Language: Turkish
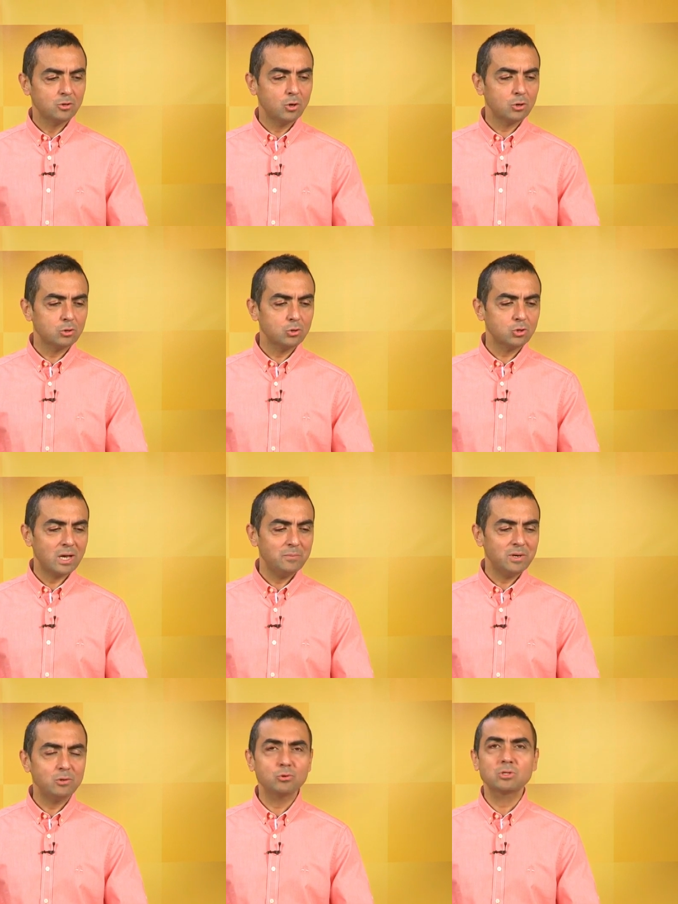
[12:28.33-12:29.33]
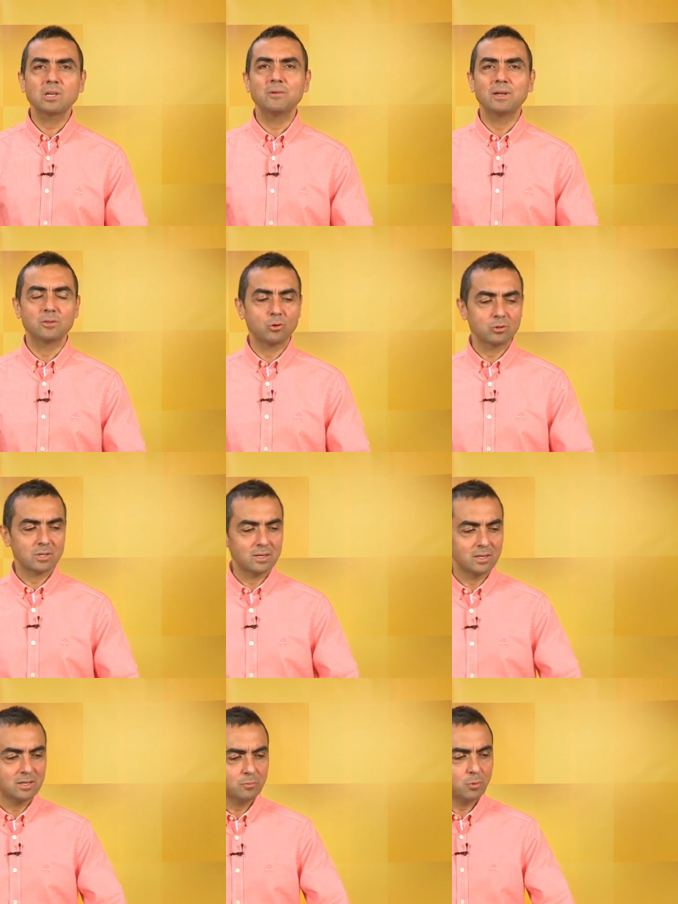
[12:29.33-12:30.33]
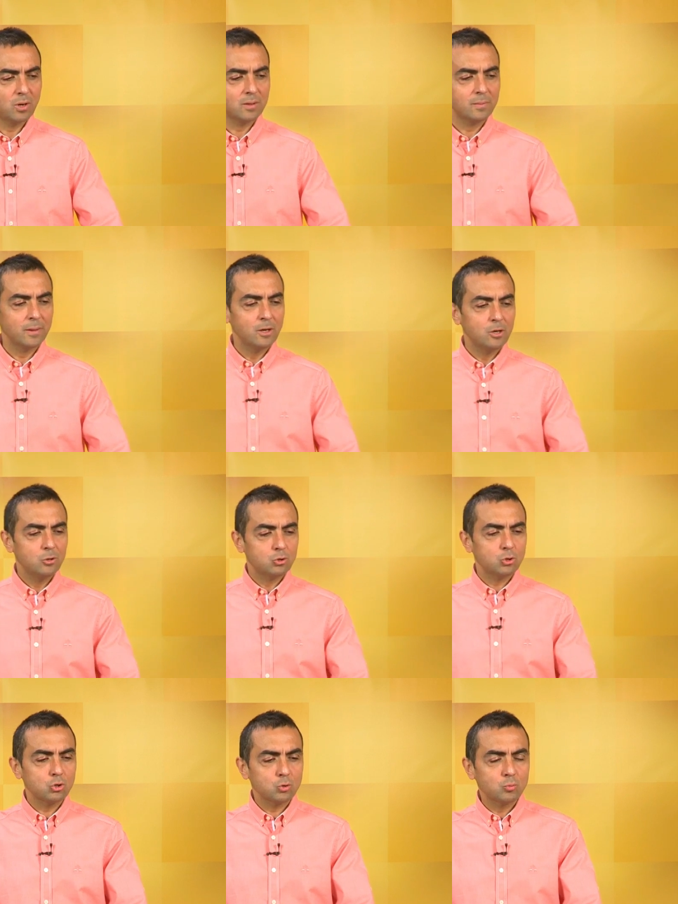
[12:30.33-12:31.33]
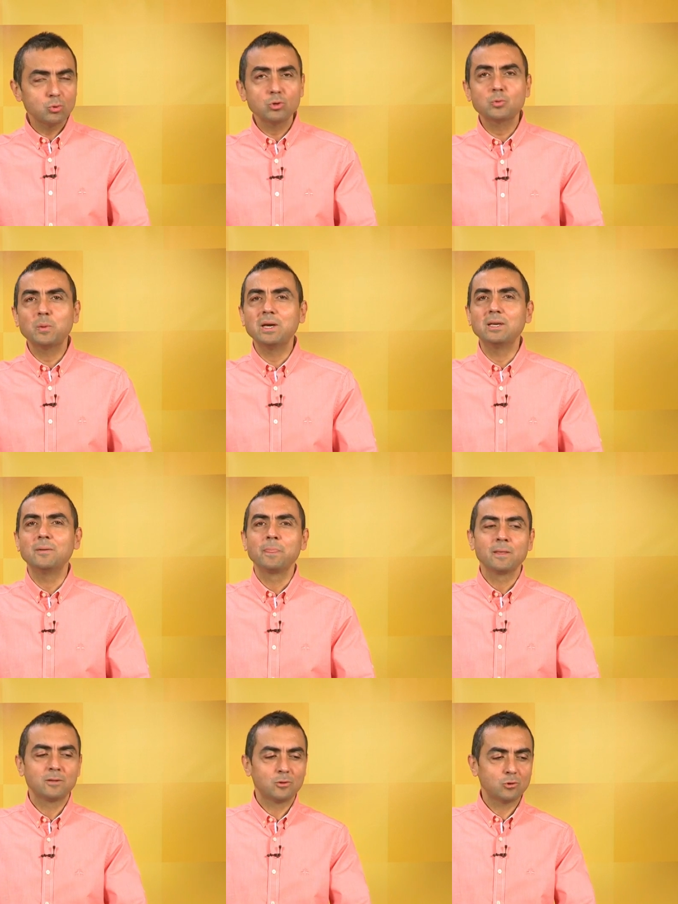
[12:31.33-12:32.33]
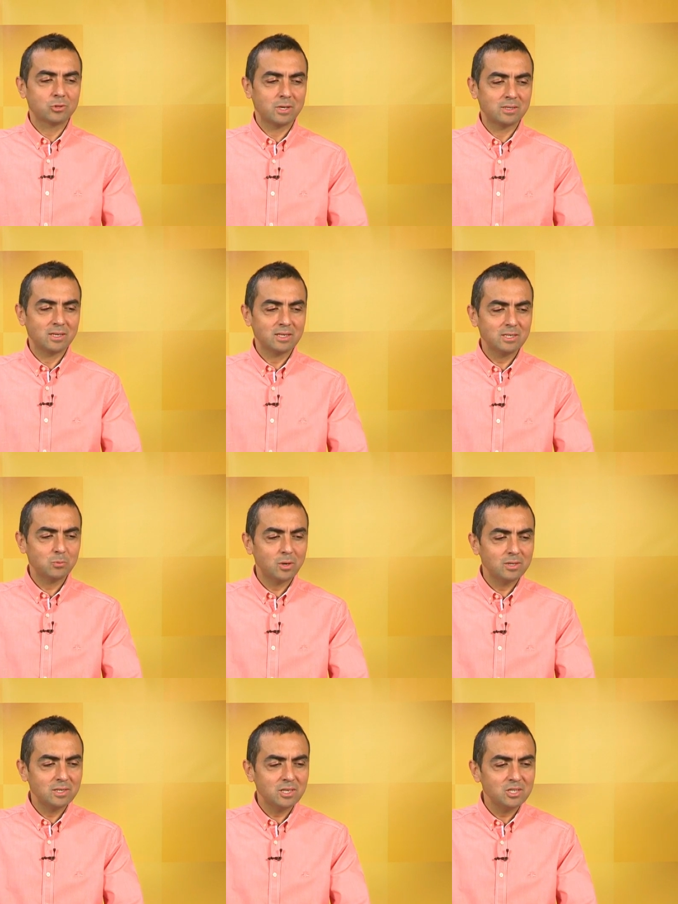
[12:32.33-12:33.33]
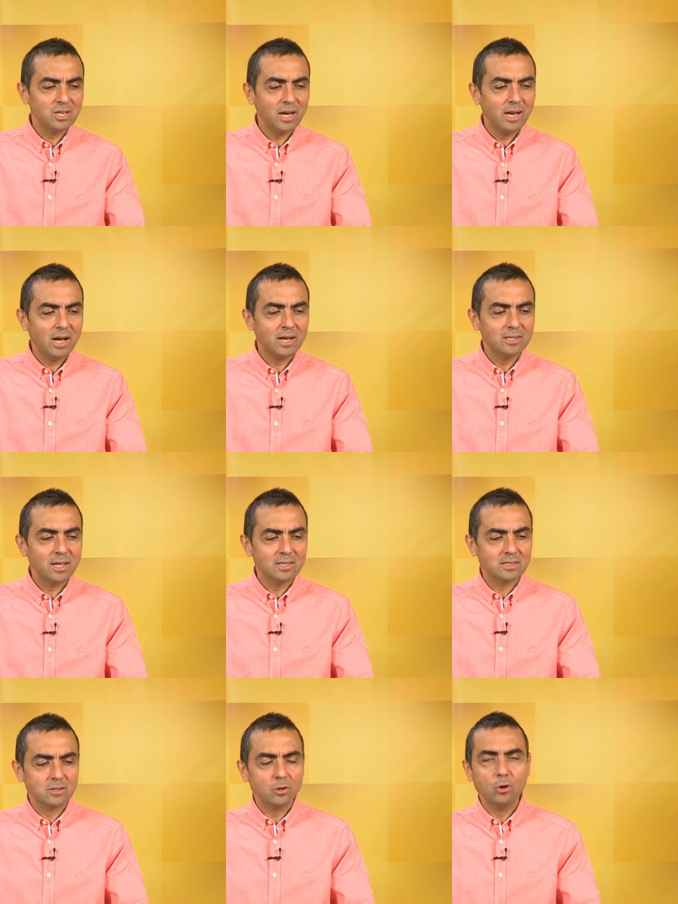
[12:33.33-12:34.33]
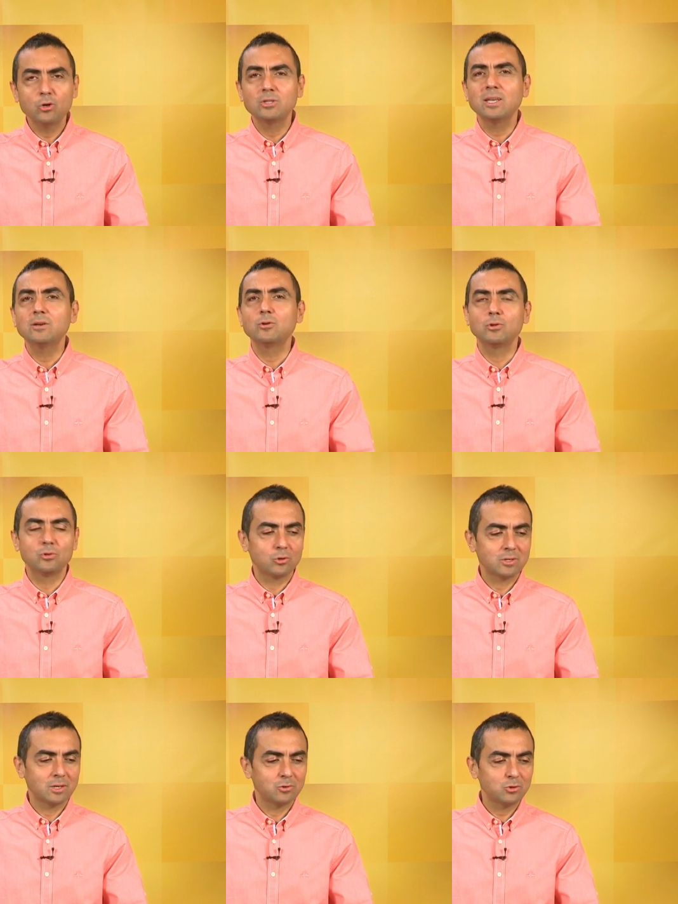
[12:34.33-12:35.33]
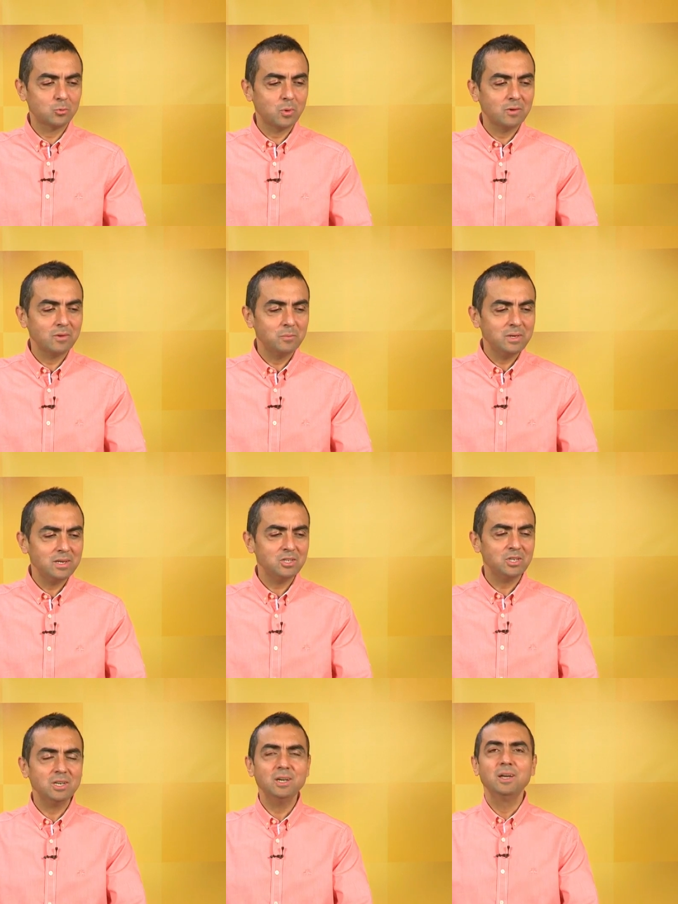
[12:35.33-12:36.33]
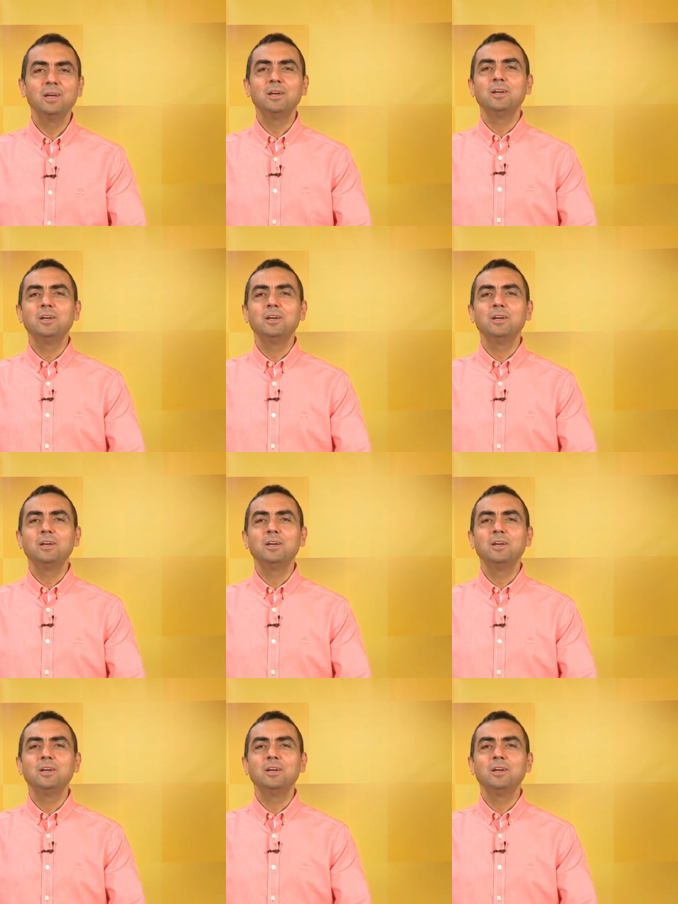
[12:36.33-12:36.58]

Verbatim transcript: 4. Emre Yurtseven 97 puan. 3. Bulut Bey 98 puan. 2. Ela Naz Öktenoğlu 99 puan. Ve 1.